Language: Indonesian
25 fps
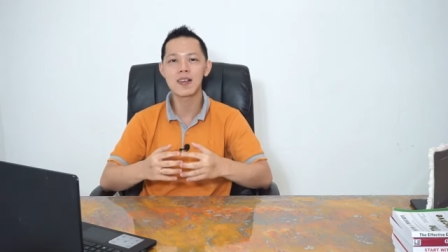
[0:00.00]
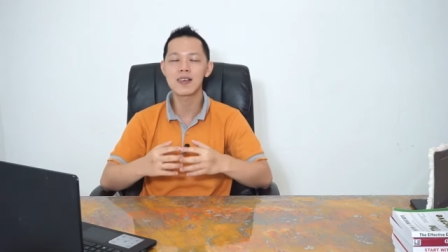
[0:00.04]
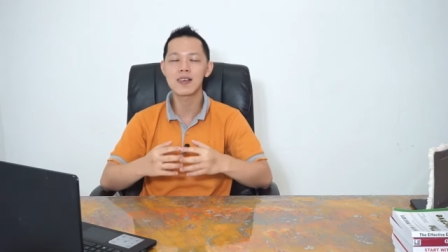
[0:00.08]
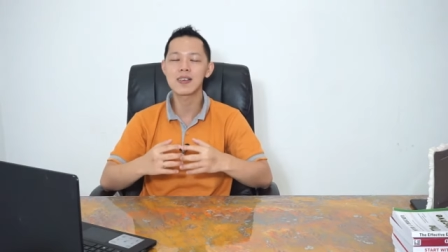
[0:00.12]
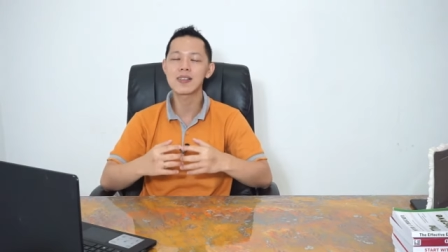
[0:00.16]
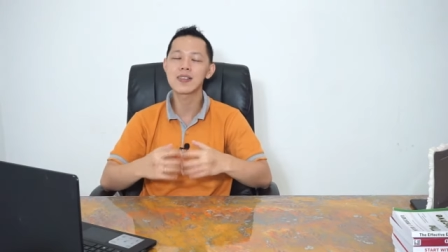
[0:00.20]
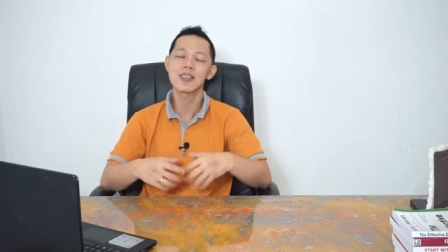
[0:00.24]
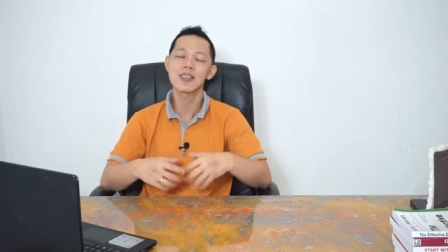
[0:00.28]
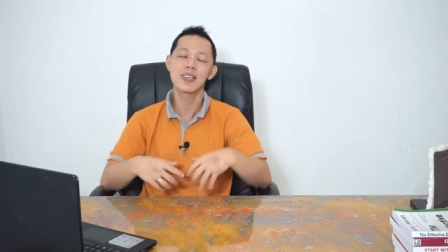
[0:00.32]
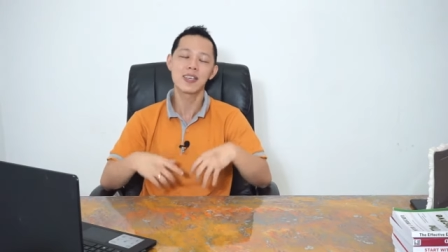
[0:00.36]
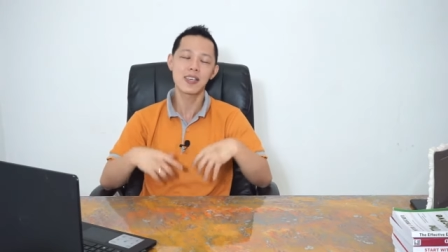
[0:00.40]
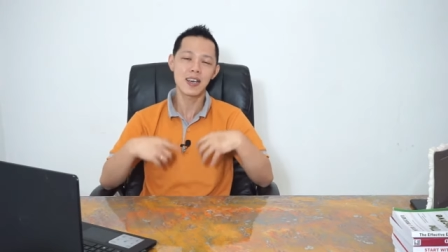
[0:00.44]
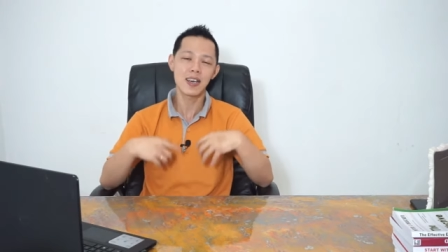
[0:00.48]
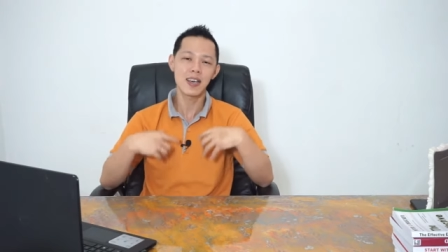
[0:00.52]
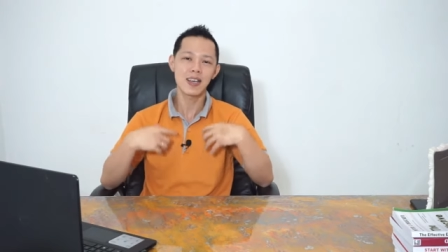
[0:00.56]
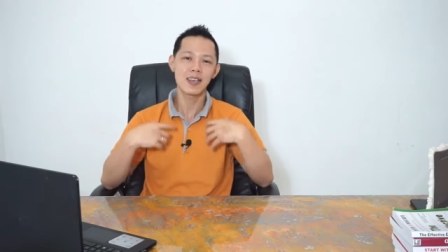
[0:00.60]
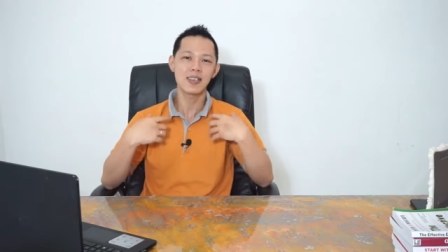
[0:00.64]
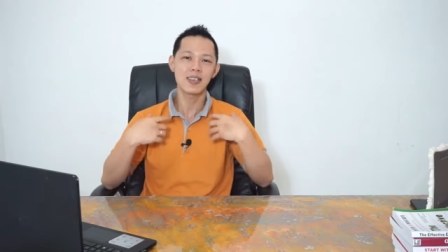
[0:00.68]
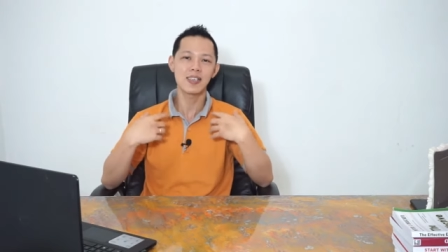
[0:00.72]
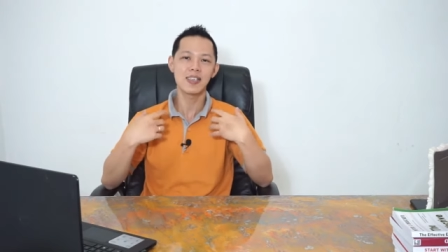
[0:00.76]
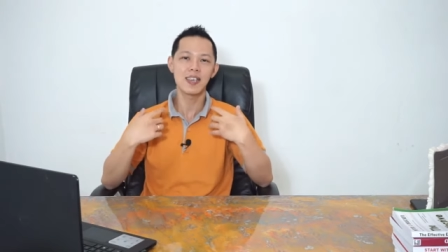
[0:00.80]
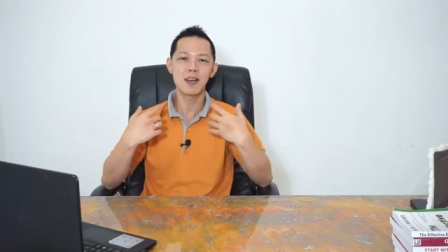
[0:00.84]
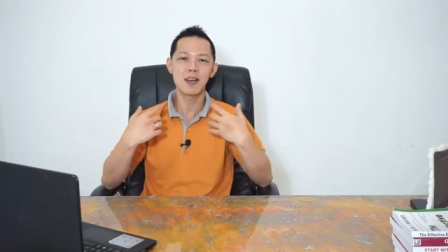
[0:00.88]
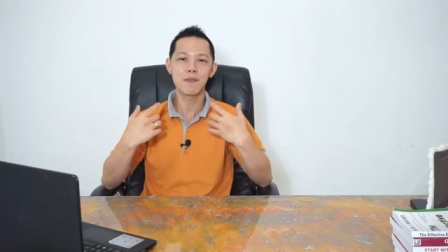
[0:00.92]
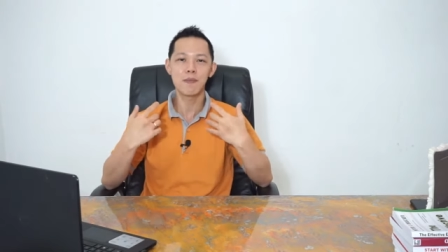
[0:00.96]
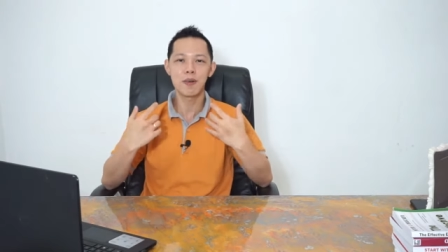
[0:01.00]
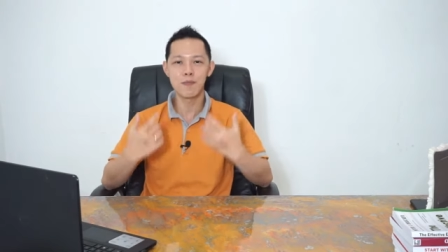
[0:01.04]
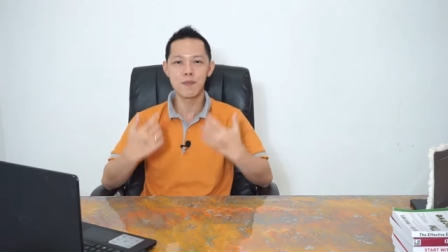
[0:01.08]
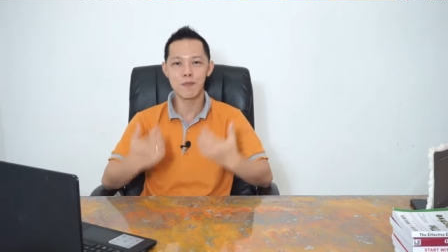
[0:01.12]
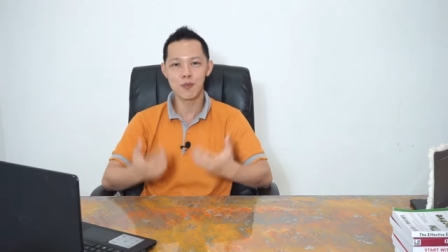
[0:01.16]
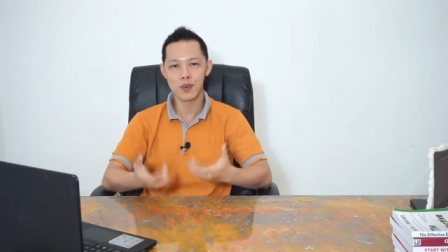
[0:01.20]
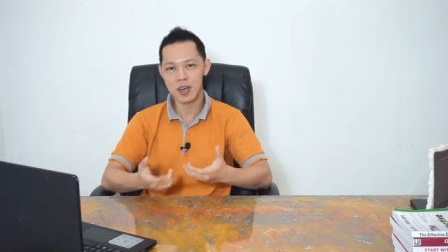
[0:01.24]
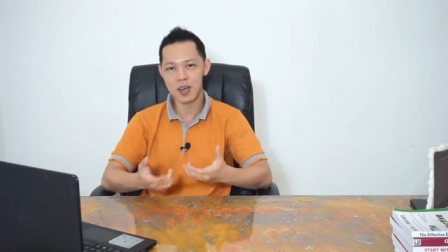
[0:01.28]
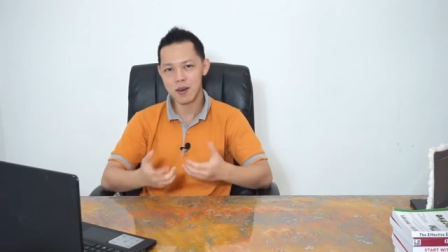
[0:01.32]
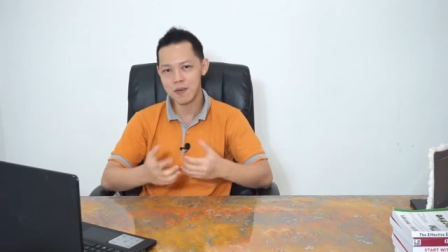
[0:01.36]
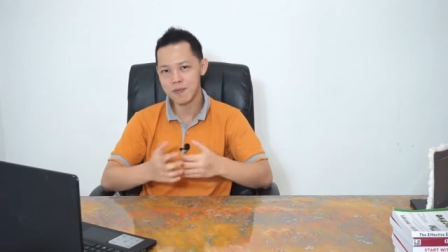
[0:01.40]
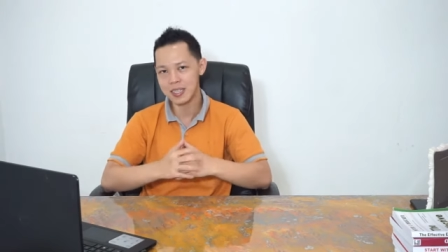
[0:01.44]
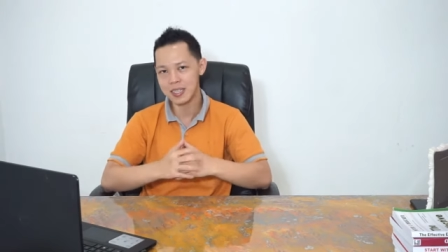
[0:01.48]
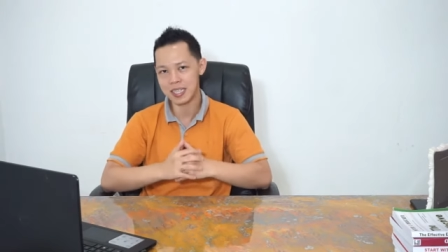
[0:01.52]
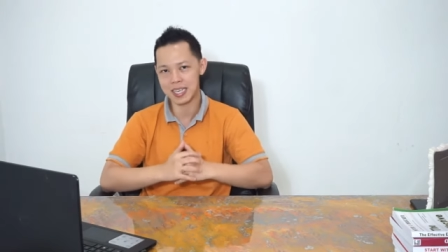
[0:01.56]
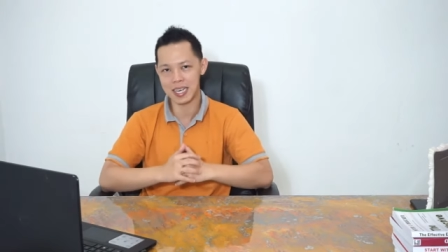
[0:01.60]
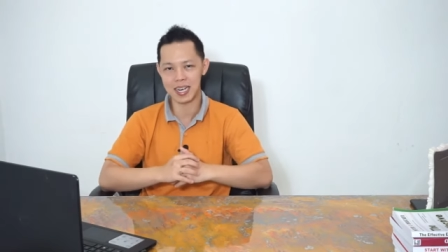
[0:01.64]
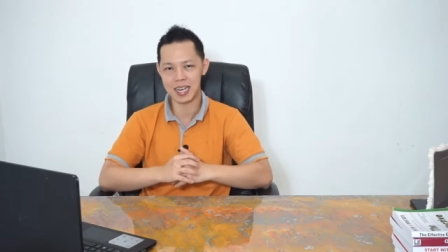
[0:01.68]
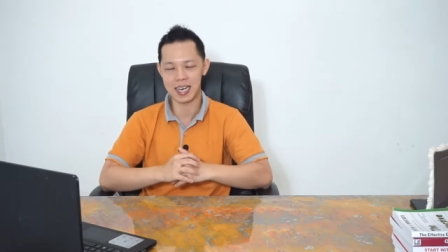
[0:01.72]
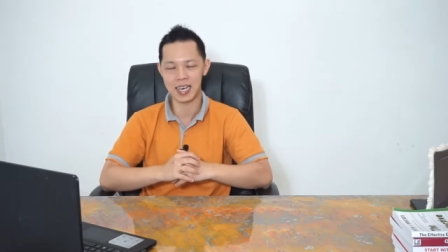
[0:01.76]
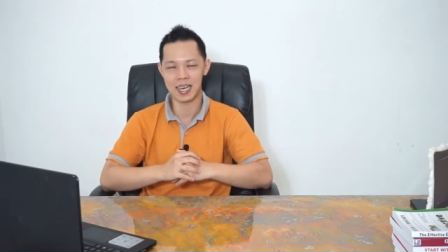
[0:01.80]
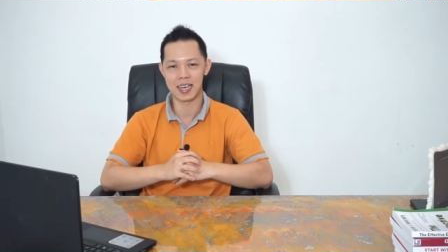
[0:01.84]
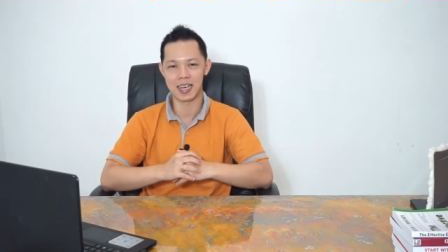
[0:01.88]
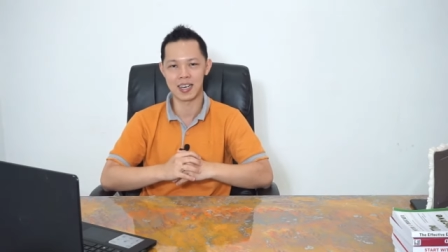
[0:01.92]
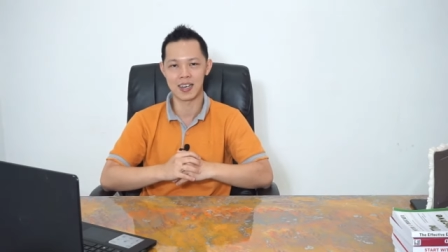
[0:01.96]
ketika dia membuka
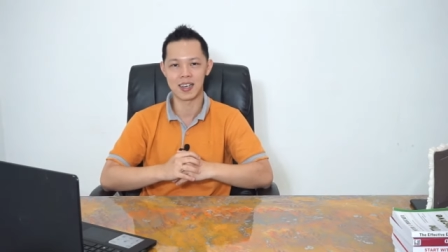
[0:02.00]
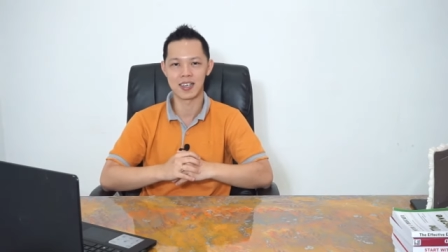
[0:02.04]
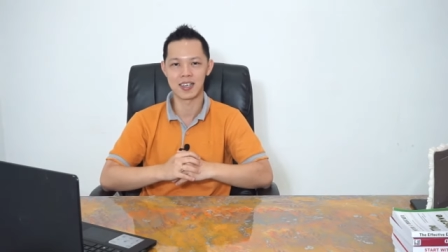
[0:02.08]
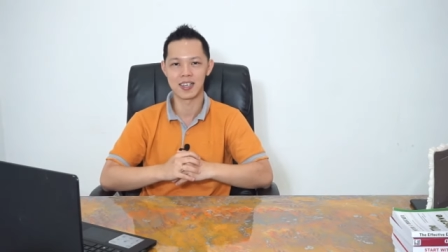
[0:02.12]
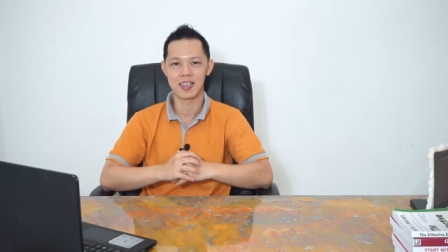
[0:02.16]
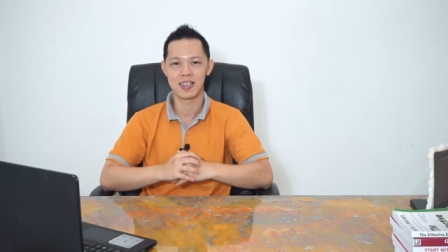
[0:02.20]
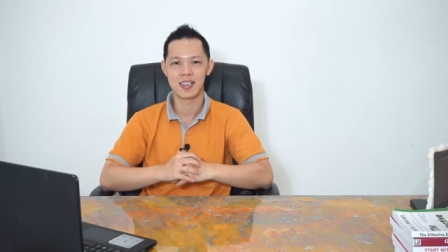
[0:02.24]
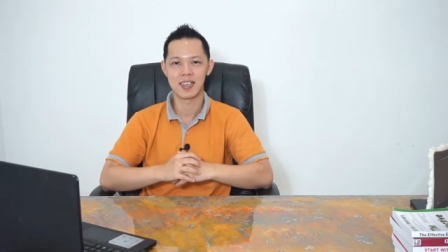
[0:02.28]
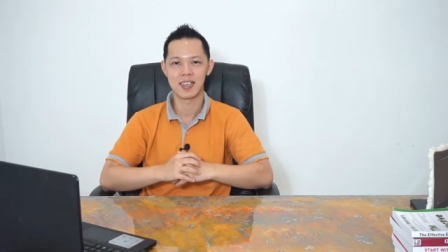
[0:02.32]
pembicaraan.